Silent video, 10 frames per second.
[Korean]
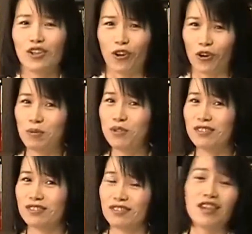
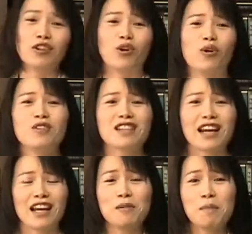여러분, 영어
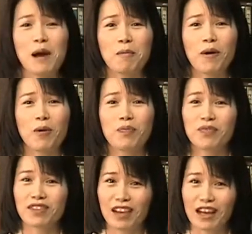잘하는 방법
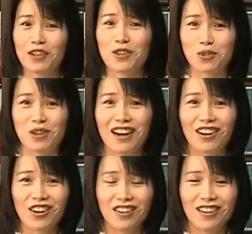
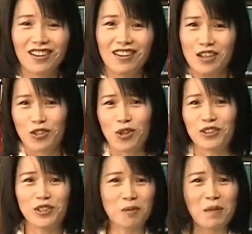가르쳐줄까요?
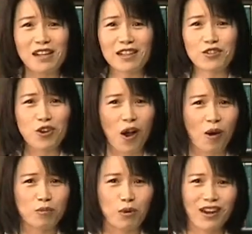저는 이런 말을 하죠.
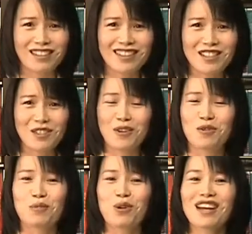Practice,
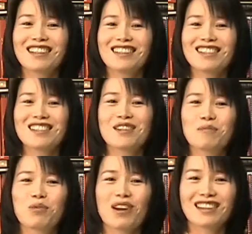practice,
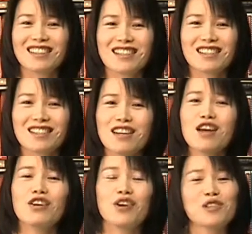practice.
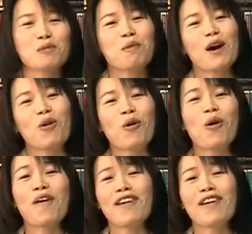연습하고